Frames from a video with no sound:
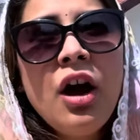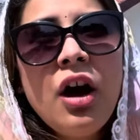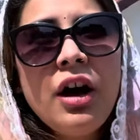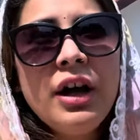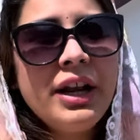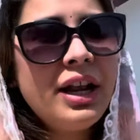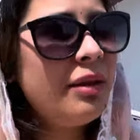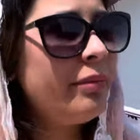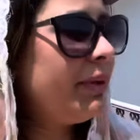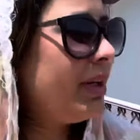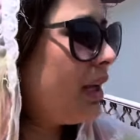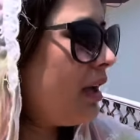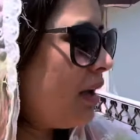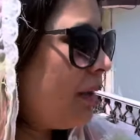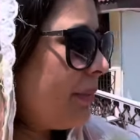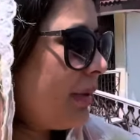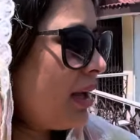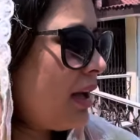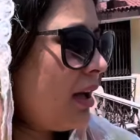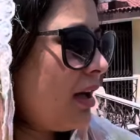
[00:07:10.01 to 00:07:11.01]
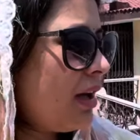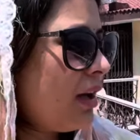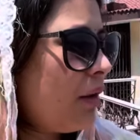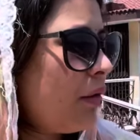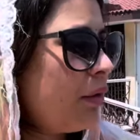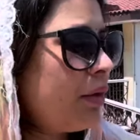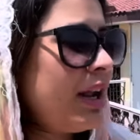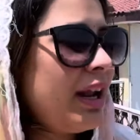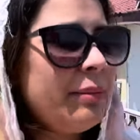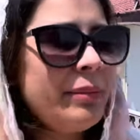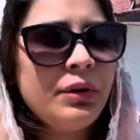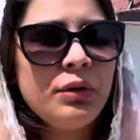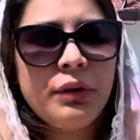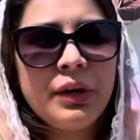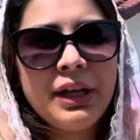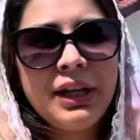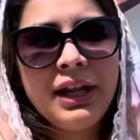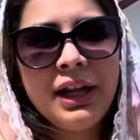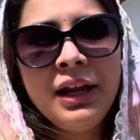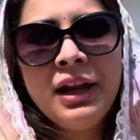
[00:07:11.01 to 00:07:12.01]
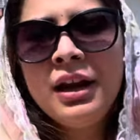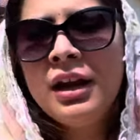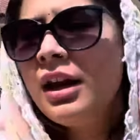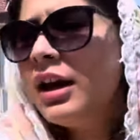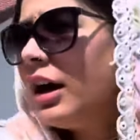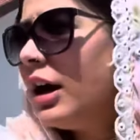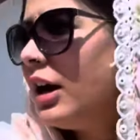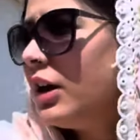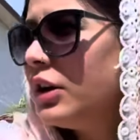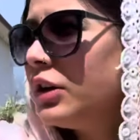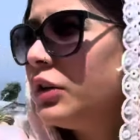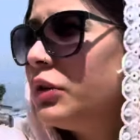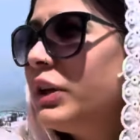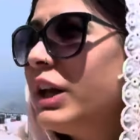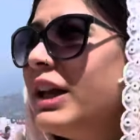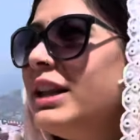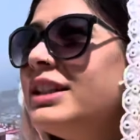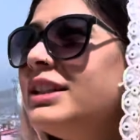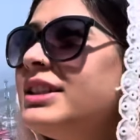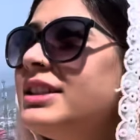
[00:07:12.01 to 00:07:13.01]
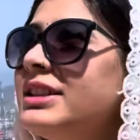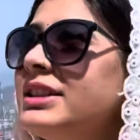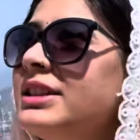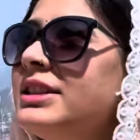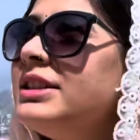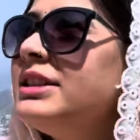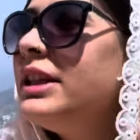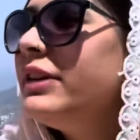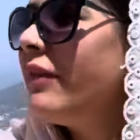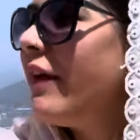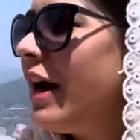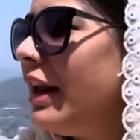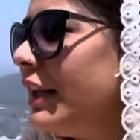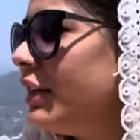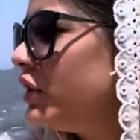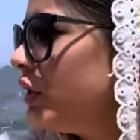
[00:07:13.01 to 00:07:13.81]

और अभी ना हम यहाँ होटल में रुके थे होटल शिवालिक